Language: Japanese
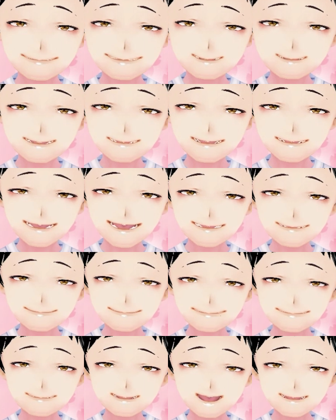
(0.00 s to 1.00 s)
連穴は
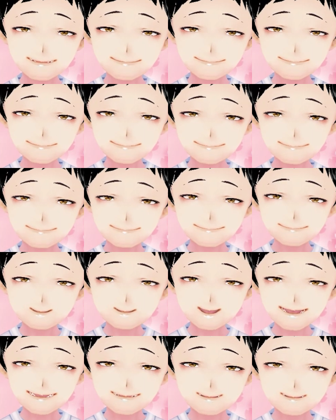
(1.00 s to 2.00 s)
2頭、
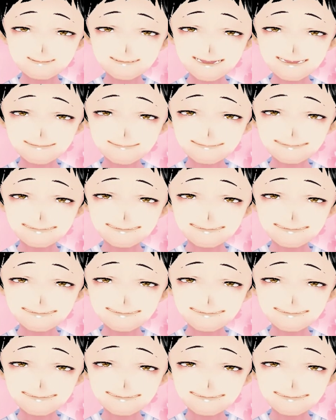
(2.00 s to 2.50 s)
5枠6番、